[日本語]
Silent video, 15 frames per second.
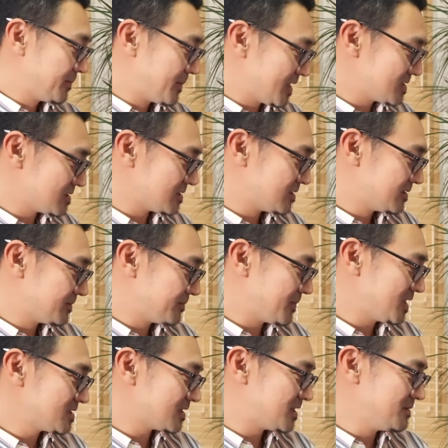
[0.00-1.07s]
まず
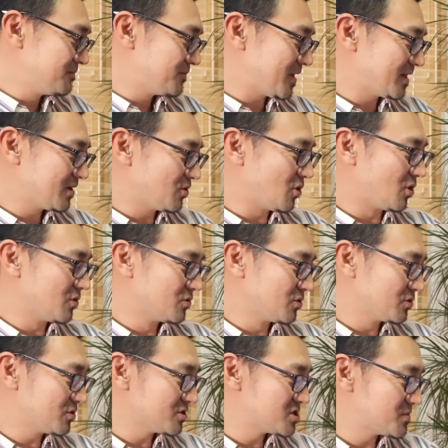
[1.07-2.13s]
まず頻繁にこう
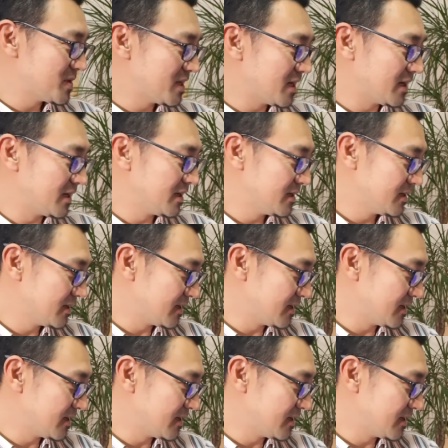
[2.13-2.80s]
喉を閉めない、